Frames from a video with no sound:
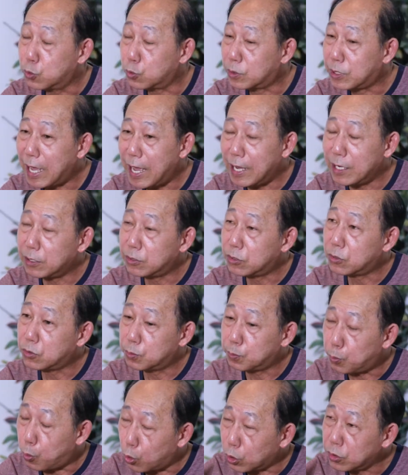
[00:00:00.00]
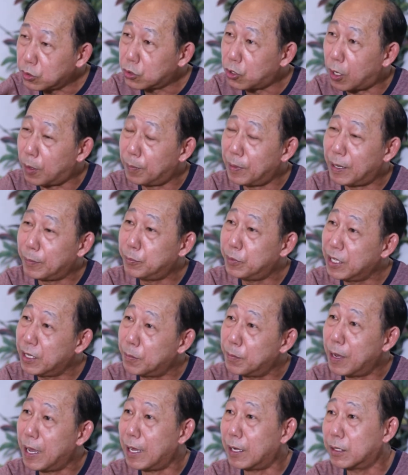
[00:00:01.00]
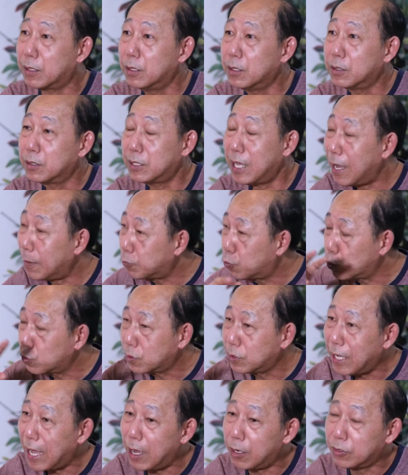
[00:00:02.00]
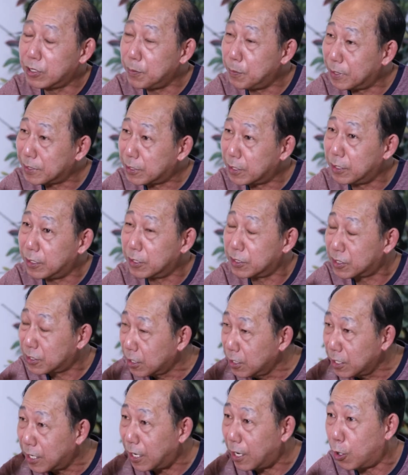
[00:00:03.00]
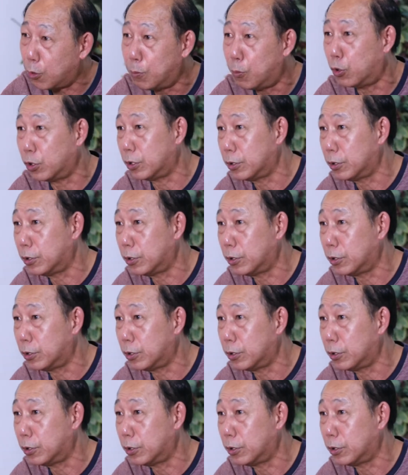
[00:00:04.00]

สุดท้ายผลตอบรับดีมาก แทบทุกเจ้าที่ไปเสนอซื้อเราหม